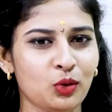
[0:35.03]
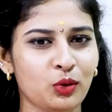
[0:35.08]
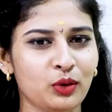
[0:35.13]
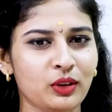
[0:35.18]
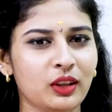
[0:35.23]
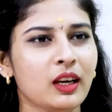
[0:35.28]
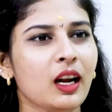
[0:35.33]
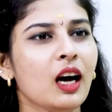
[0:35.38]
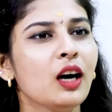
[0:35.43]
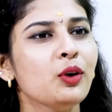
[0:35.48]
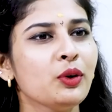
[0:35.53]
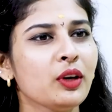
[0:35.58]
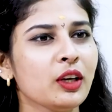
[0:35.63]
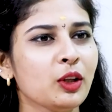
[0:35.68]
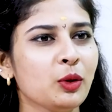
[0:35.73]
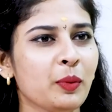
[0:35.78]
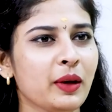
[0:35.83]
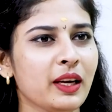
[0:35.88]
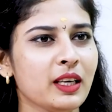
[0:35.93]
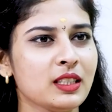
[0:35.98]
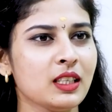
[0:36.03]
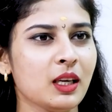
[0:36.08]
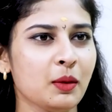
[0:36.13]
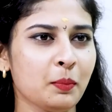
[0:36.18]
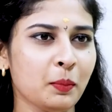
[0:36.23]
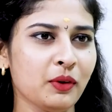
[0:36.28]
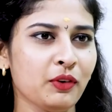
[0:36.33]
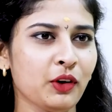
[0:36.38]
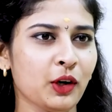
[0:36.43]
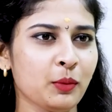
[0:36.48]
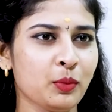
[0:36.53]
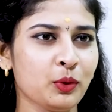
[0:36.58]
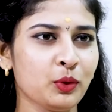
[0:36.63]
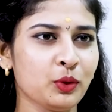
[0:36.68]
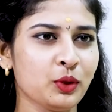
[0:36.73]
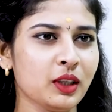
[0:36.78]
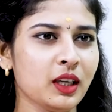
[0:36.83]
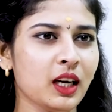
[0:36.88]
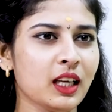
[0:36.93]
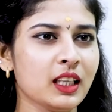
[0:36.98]
ஸோ இந்த ராகு கேது பயிற்சி எப்போ
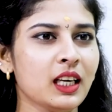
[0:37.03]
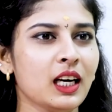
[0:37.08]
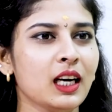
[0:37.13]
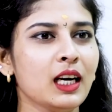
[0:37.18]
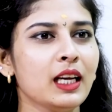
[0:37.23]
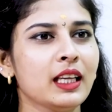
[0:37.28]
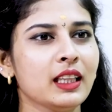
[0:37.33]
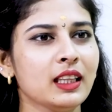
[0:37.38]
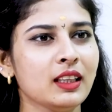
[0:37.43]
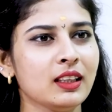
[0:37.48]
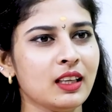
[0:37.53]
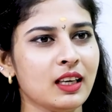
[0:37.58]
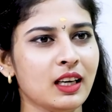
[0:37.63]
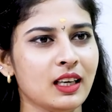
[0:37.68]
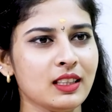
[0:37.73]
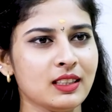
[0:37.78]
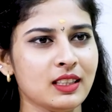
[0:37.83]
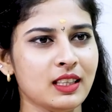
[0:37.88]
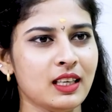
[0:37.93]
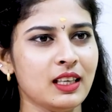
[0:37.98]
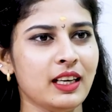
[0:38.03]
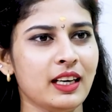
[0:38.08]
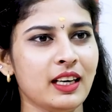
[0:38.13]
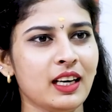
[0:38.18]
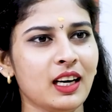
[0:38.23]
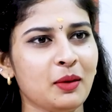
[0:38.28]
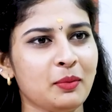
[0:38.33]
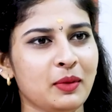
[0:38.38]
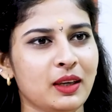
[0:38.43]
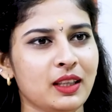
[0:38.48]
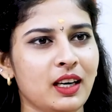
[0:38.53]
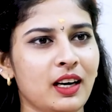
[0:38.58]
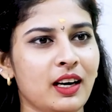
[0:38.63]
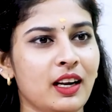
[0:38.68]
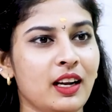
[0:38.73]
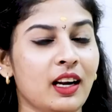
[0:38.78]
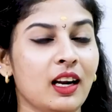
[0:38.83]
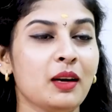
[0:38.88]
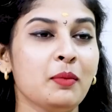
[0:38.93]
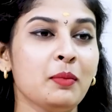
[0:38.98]
வரப்போகுது அதனால் எந்தெந்த ராசிகள் என்னென்ன
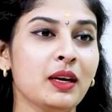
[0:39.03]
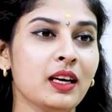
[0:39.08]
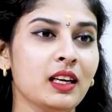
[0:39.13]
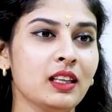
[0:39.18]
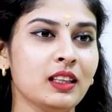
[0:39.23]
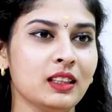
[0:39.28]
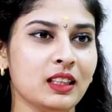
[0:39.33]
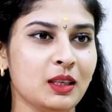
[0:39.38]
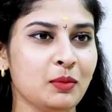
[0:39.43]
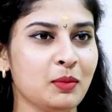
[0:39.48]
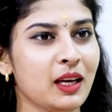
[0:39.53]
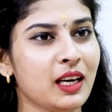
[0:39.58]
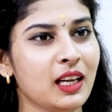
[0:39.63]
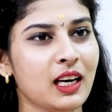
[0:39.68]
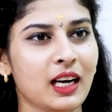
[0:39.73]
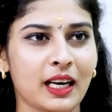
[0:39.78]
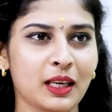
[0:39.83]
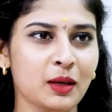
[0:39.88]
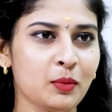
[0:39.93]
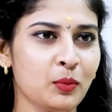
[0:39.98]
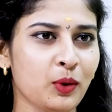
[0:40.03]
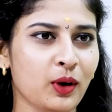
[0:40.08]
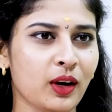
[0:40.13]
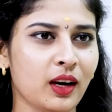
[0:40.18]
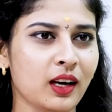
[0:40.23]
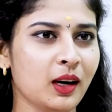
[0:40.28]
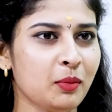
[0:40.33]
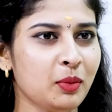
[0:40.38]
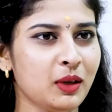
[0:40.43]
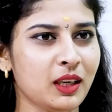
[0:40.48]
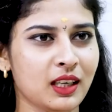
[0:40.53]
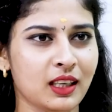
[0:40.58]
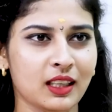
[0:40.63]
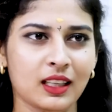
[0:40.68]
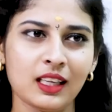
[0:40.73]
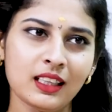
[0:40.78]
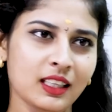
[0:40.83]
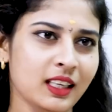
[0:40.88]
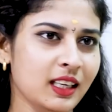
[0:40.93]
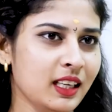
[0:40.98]
மாதிரியான நன்மைகள் தீமைகள் அடைய போகிறாங்க
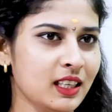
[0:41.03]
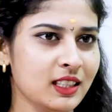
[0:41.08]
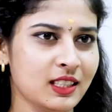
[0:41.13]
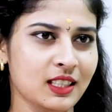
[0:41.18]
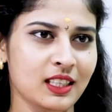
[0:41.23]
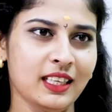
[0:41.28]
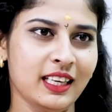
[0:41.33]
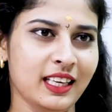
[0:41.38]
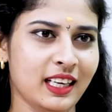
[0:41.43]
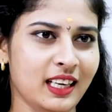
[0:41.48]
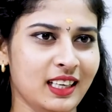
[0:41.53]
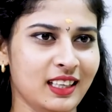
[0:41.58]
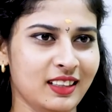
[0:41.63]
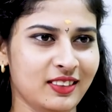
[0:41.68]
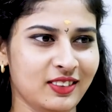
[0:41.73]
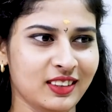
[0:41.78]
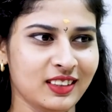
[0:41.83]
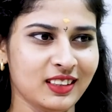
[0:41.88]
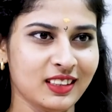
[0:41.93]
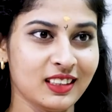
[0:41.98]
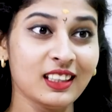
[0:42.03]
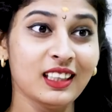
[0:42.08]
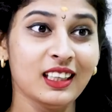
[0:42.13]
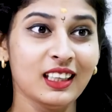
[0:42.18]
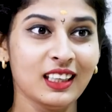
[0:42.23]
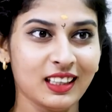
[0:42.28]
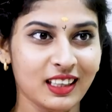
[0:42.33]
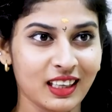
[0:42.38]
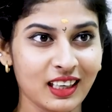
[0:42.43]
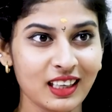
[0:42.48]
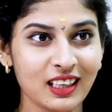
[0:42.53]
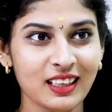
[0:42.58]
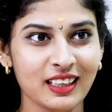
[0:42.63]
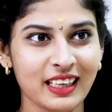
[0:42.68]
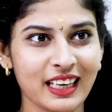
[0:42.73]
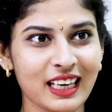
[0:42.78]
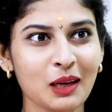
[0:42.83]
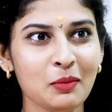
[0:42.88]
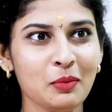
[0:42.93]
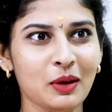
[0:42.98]
அப்படின்றத இந்த நிகழ்ச்சியில் நீங்கள் எங்களுக்கு வந்து நல்ல
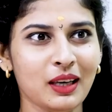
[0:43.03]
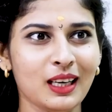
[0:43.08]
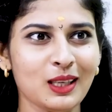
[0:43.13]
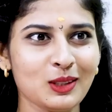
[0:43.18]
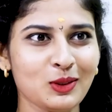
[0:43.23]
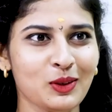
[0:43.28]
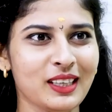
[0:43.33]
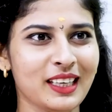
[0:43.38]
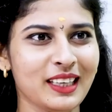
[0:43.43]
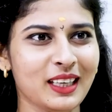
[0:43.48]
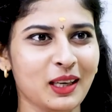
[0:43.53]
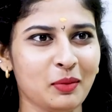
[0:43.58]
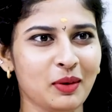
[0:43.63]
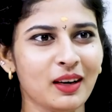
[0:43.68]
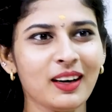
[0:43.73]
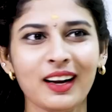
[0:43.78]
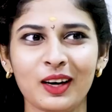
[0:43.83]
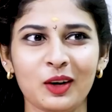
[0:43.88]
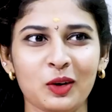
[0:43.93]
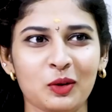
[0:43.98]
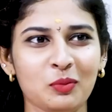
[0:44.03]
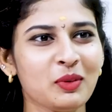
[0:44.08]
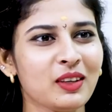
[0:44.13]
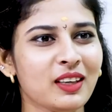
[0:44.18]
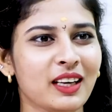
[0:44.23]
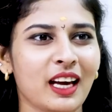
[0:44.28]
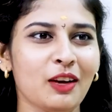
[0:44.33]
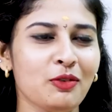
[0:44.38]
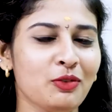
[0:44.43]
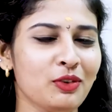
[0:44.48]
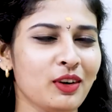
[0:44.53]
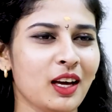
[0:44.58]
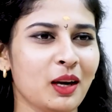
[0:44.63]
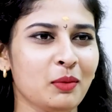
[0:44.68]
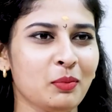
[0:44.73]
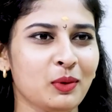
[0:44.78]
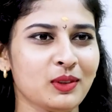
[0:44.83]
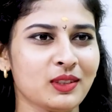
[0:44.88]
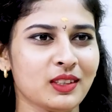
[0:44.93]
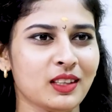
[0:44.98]
எலாபரேட்டாக சொல்லிட்டீங்க அப்படின்னா நாங்கள் ரொம்ப
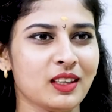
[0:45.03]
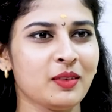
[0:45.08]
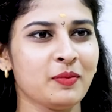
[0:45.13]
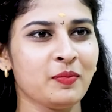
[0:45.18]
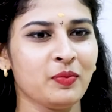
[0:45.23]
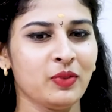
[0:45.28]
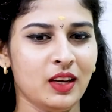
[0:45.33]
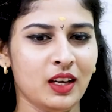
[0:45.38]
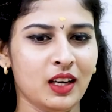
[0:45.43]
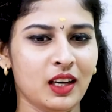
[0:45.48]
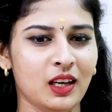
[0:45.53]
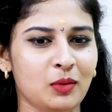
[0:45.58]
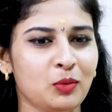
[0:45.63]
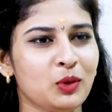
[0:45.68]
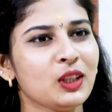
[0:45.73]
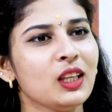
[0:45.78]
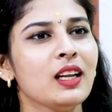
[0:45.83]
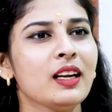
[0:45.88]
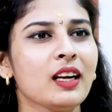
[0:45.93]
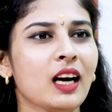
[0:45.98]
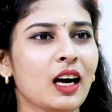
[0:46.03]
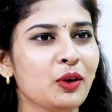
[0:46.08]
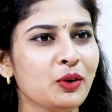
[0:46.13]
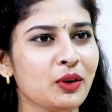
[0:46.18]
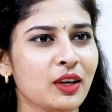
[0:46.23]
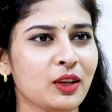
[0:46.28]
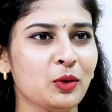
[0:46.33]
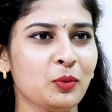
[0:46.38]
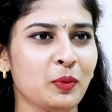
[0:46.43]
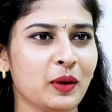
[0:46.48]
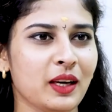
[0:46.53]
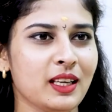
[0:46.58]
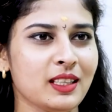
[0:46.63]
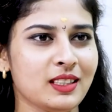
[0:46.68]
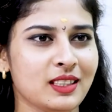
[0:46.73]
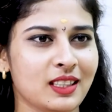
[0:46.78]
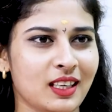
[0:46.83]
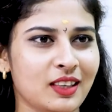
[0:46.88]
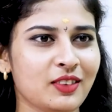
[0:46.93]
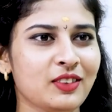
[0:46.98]
கேர்ஃபுல்லாக இருப்போம் சார் முதல்ல ராகு கேது
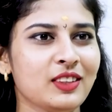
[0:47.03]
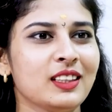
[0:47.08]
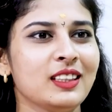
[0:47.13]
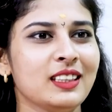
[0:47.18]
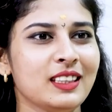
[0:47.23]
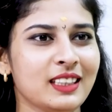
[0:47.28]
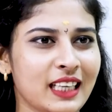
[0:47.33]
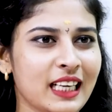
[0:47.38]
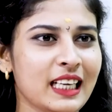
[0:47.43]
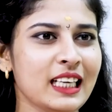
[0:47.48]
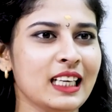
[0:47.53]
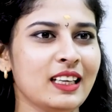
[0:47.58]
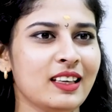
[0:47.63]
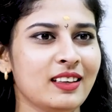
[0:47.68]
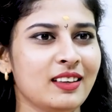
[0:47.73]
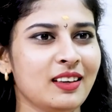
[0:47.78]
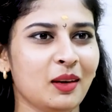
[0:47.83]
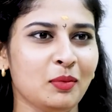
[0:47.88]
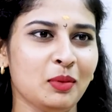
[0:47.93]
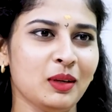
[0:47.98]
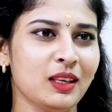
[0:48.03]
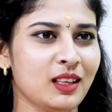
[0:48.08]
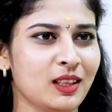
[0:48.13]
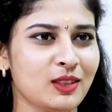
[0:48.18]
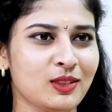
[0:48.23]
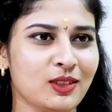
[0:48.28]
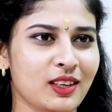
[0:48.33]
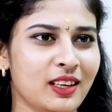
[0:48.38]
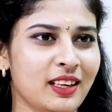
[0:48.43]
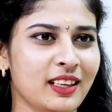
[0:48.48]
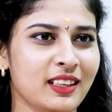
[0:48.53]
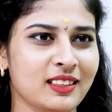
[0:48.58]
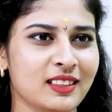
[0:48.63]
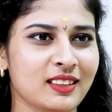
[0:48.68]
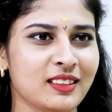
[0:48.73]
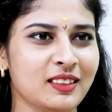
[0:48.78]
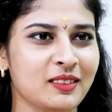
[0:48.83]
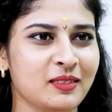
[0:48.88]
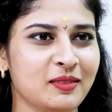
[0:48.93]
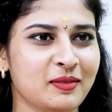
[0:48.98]
பயிற்சினா வந்து என்ன அப்படின்றத
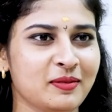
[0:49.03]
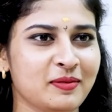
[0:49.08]
சொல்லிடுங்க சார்